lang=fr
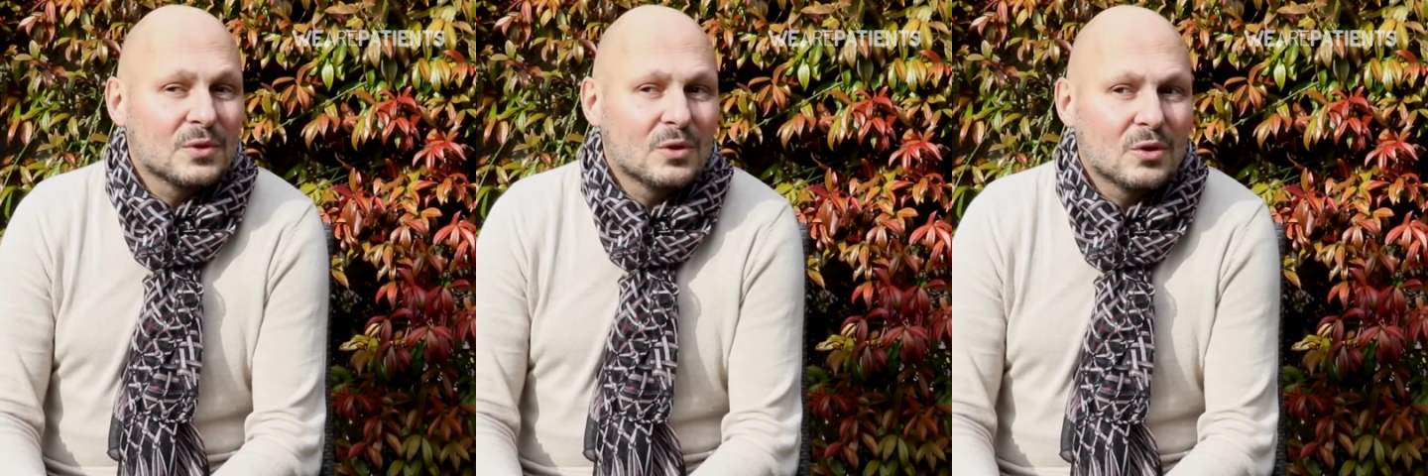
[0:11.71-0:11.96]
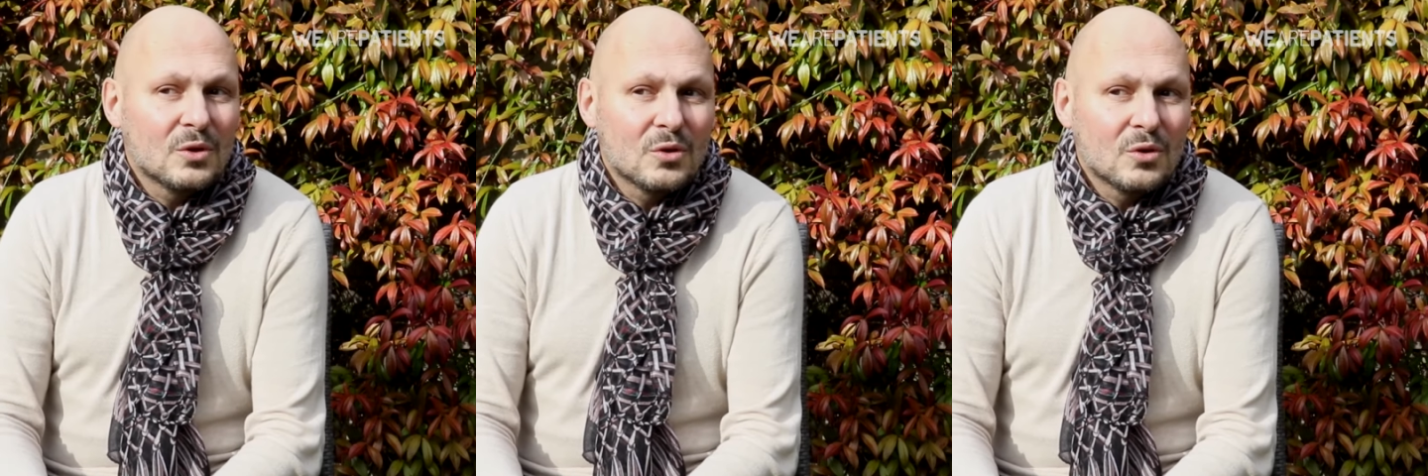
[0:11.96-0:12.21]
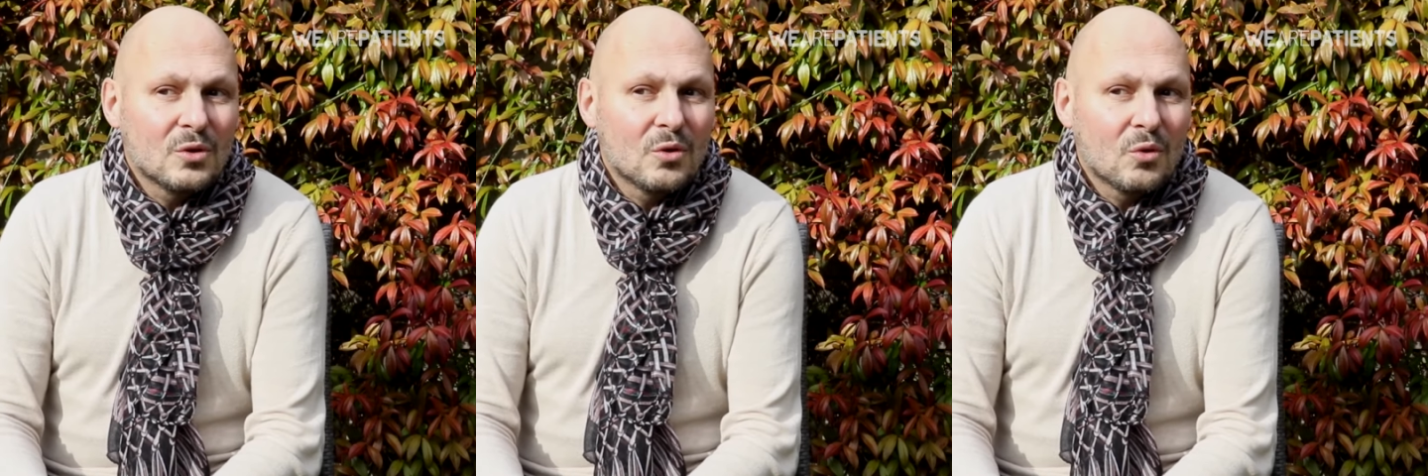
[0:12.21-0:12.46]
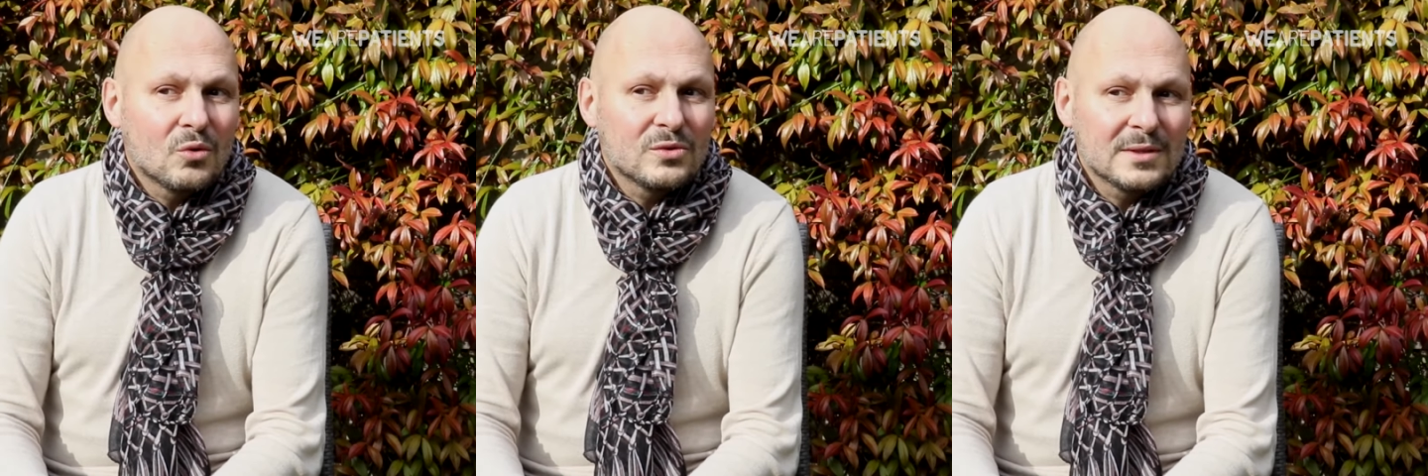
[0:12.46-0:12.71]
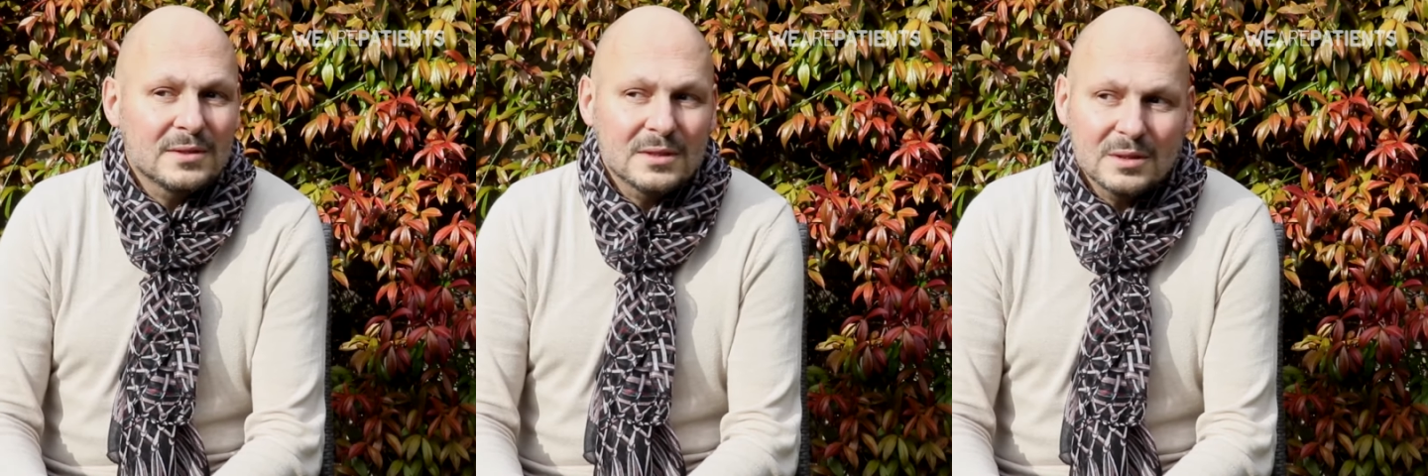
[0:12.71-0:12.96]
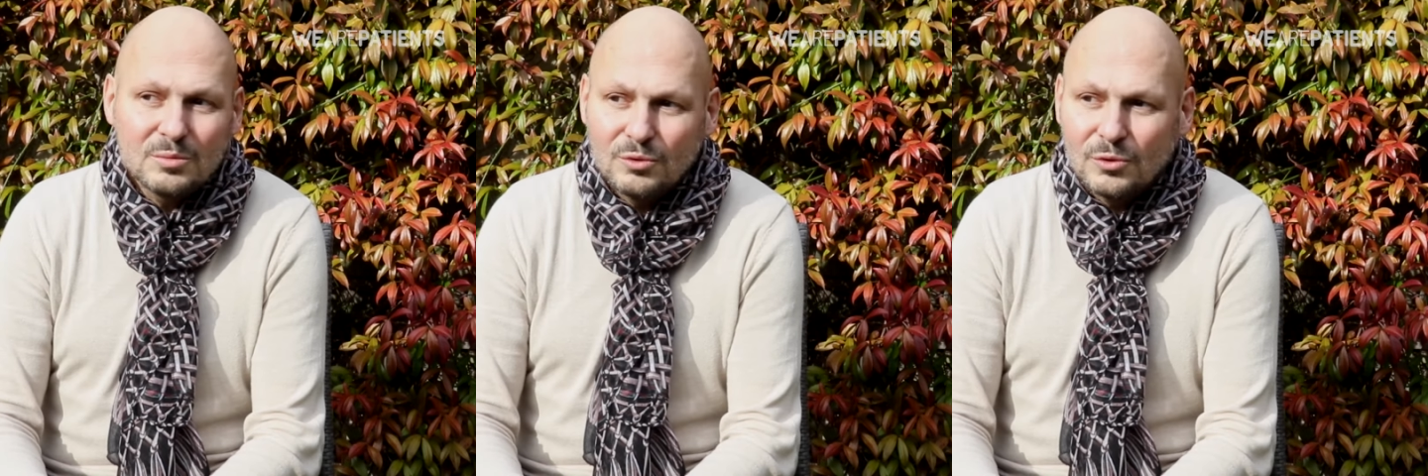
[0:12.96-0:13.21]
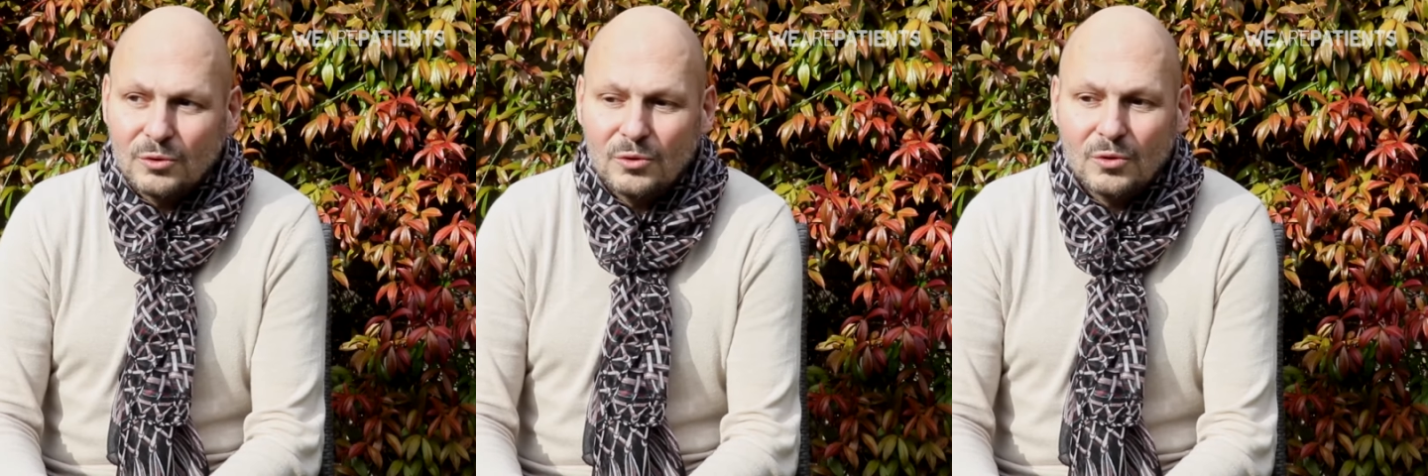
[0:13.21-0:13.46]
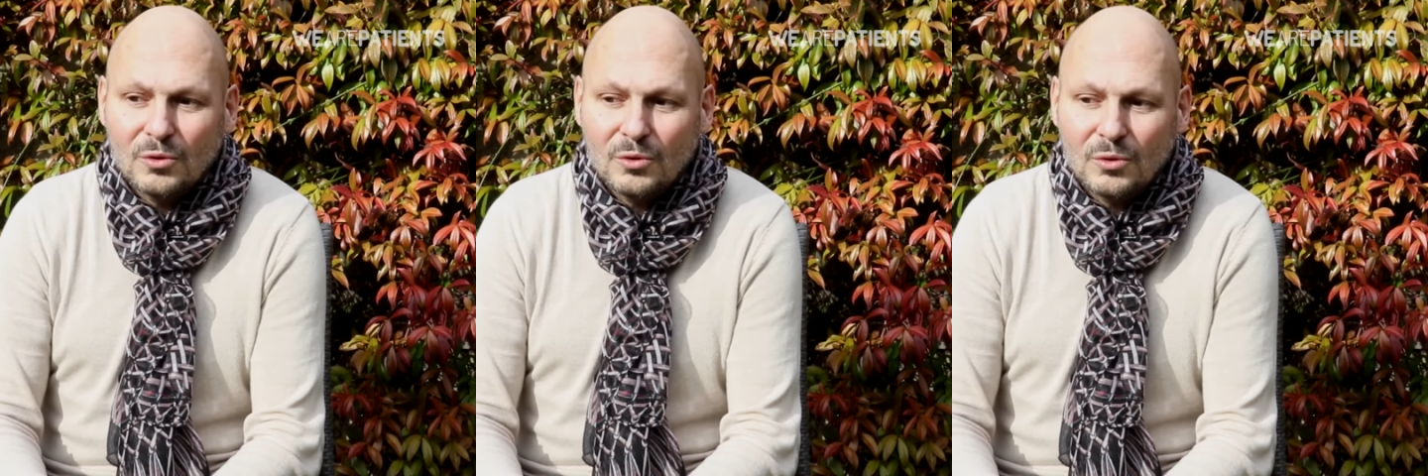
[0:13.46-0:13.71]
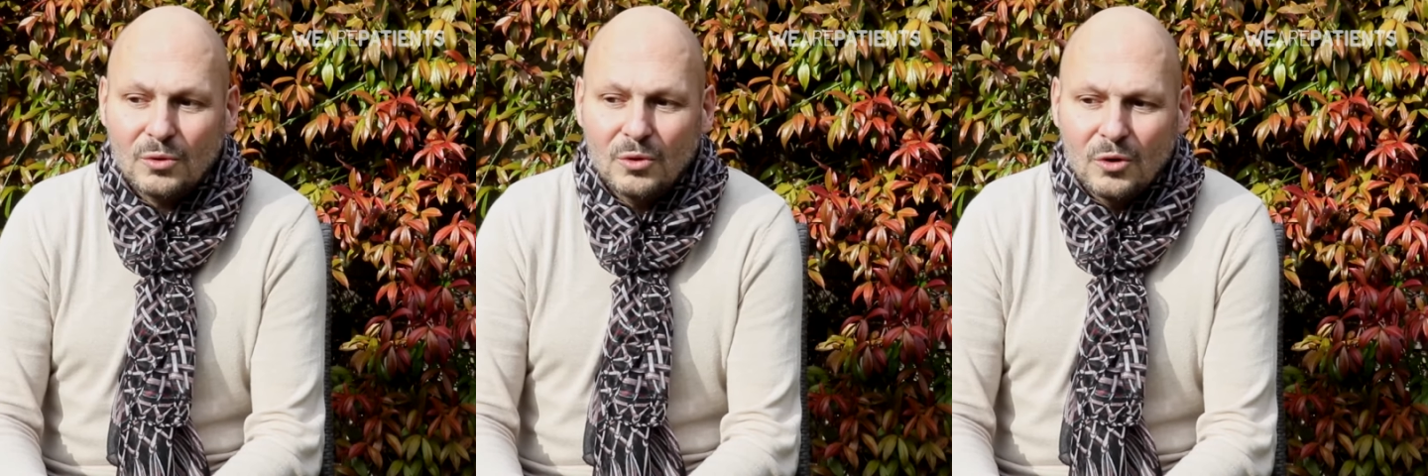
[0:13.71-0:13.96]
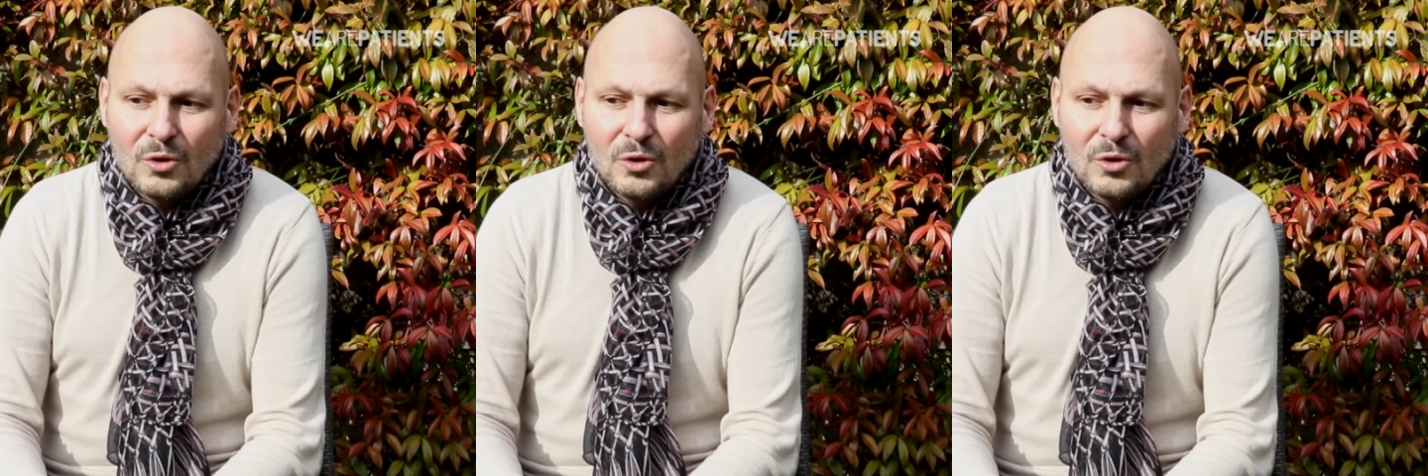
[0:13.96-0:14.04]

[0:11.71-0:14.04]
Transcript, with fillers: Euh, on s'inscrit euh,